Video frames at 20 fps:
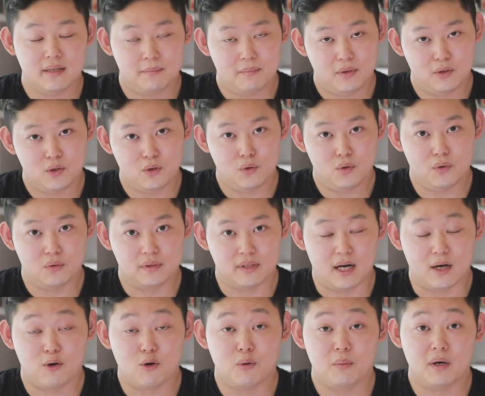한마디로
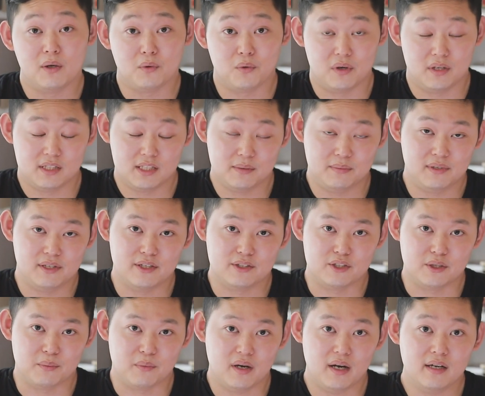달콤한 오렌지
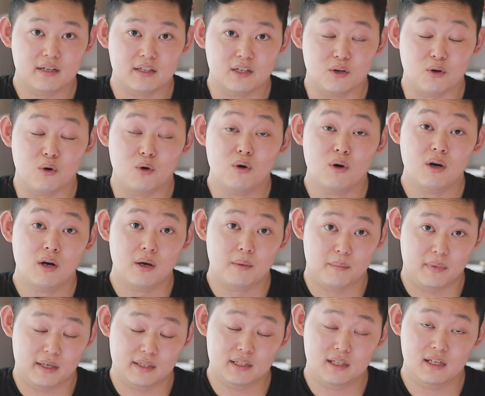블라썸과 그리고
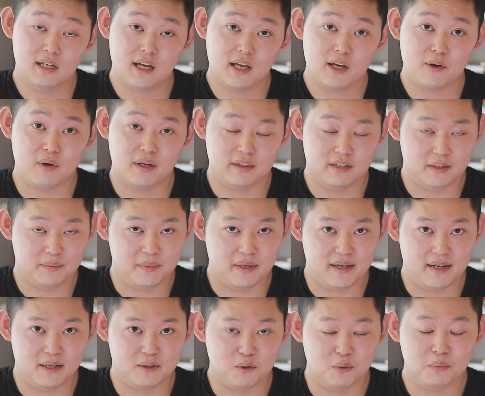바닐라의
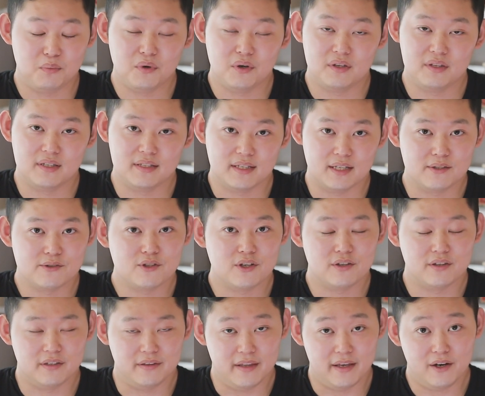관능미가 돋보이는
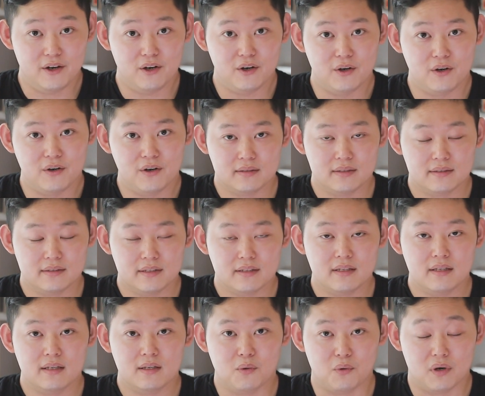향수였는데요.
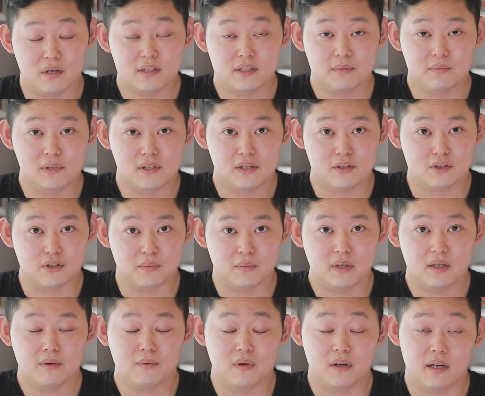특히 이 오렌지
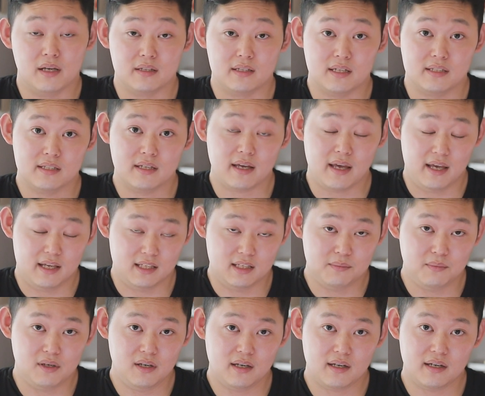블러썸이 원래 살짝
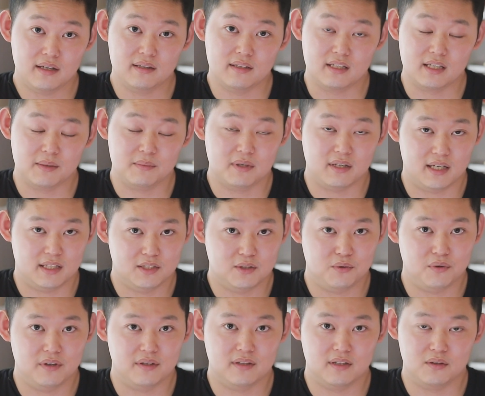애니멀릭한 느낌을
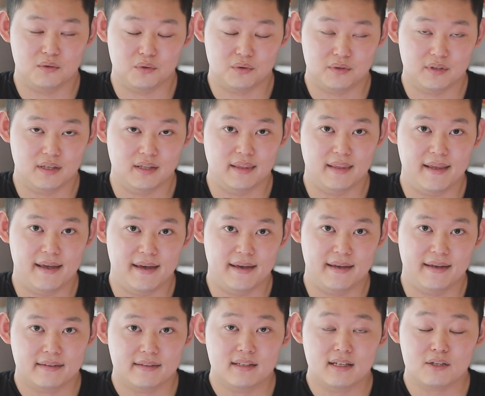가지고 있는 노트인데
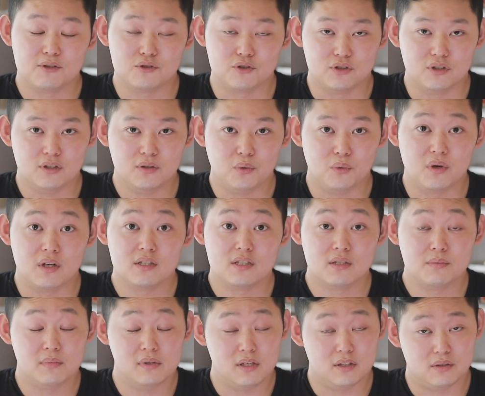이 향수는
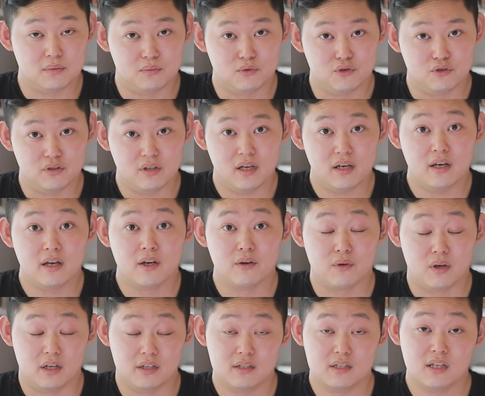오렌지 블러썸 두 개
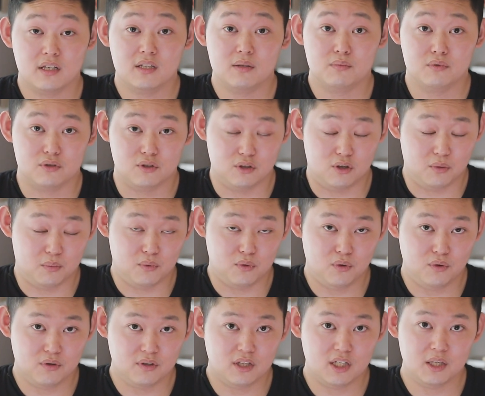굉장히
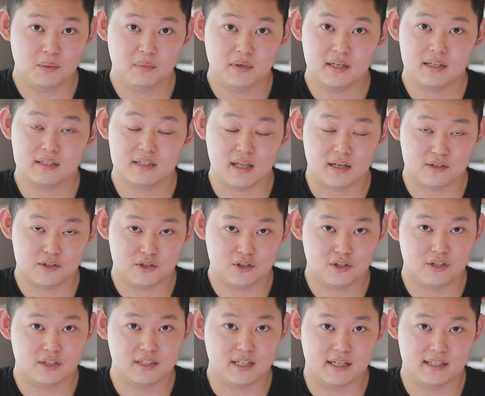부드럽고 크리미한
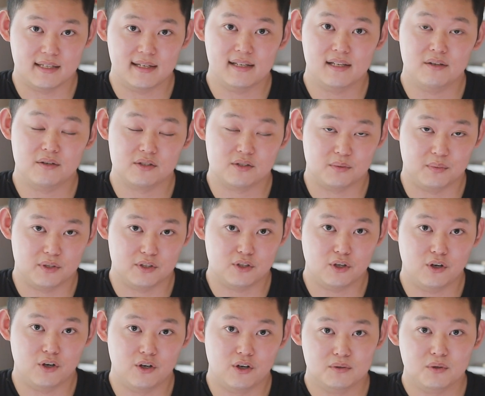텍스처를 잘
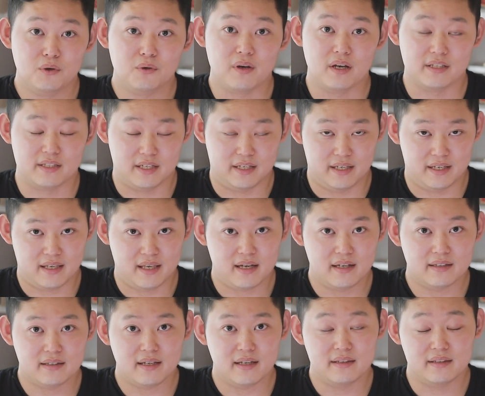살리었으면서 또 굉장히
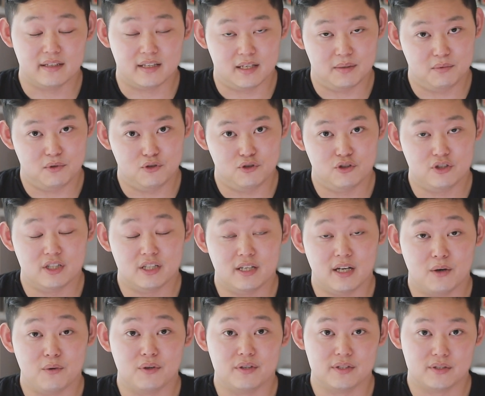깨끗한 느낌을 유지를
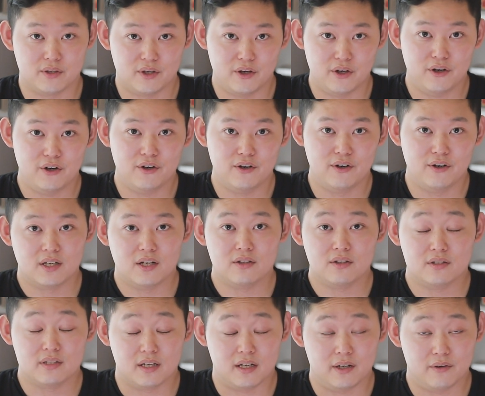하고 있어요. 그래서
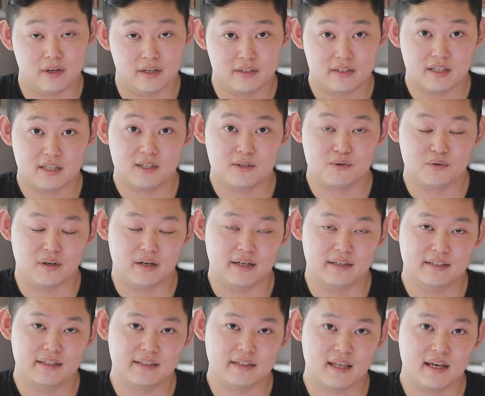제가 굉장히
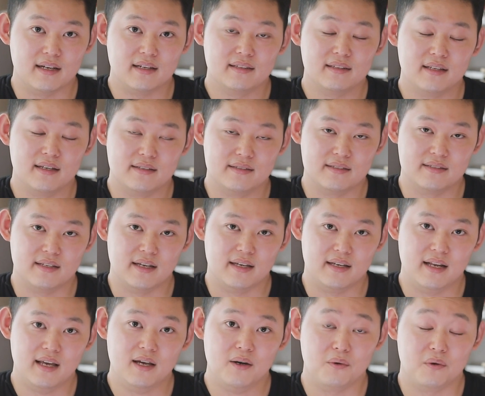좋아하는 깨끗한
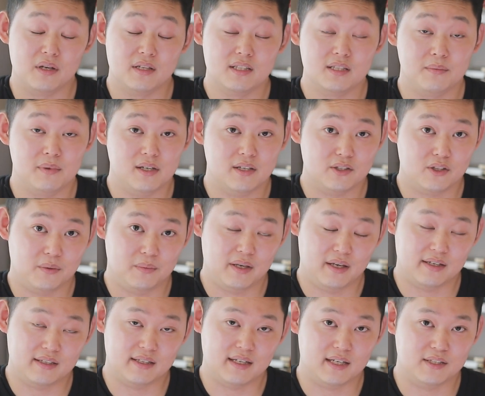스타일의 오렌지 블러썸의
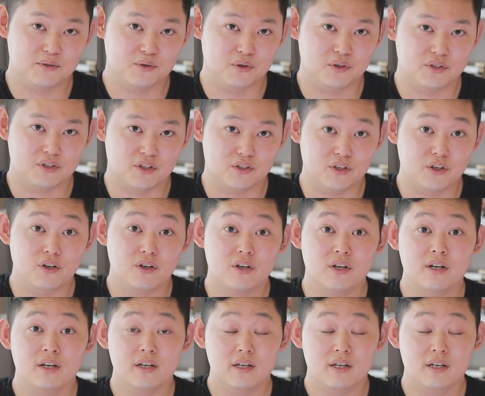향을 가지고 있어서